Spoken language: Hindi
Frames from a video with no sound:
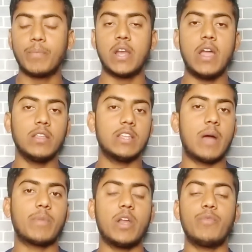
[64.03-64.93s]
टैप करना
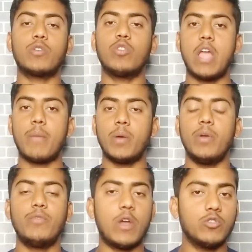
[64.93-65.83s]
देन आपका रेफर कोड यहाँ
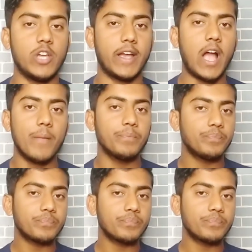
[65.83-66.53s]
पर वेरीफाई हो जाएगा